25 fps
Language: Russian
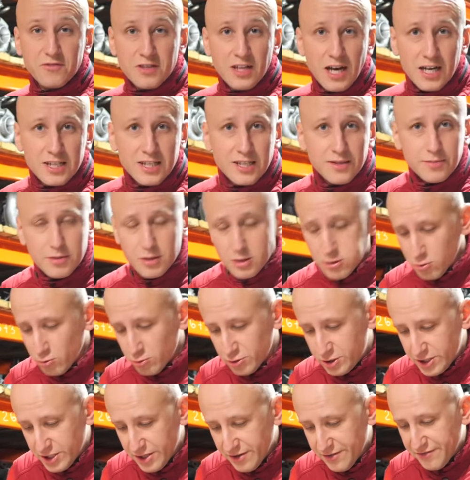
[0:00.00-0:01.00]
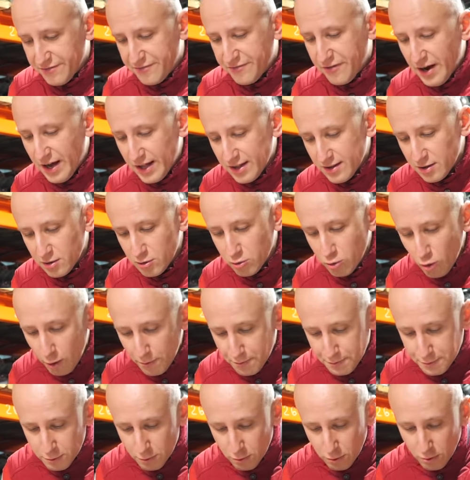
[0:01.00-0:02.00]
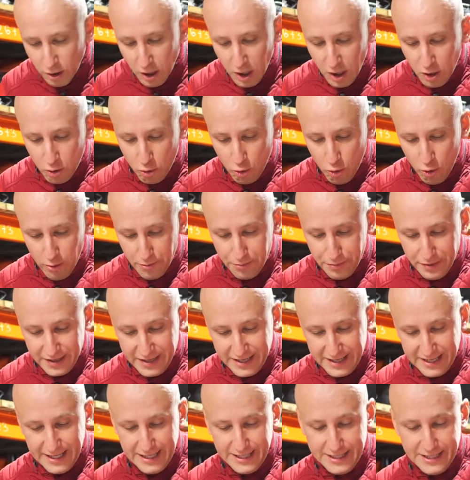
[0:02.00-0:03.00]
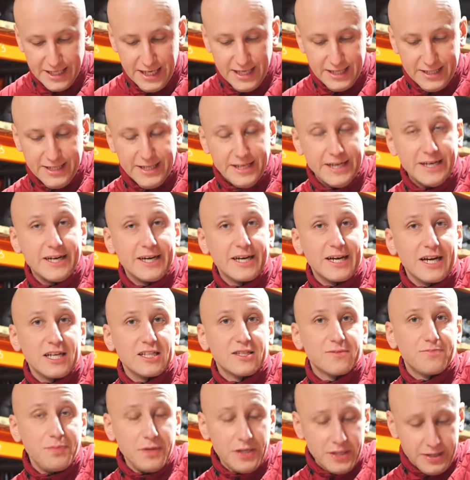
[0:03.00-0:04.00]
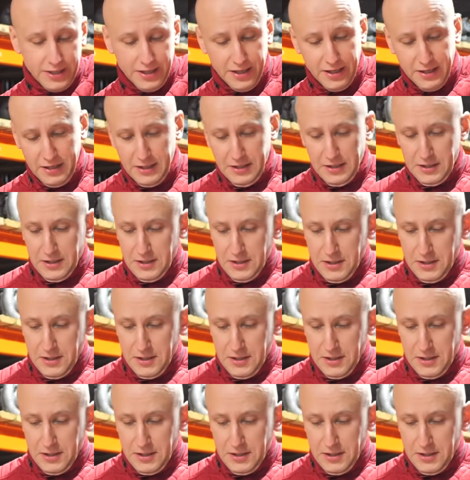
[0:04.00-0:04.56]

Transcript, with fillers: В нашем случае вал лопнул, обе крыльчатки разбиты,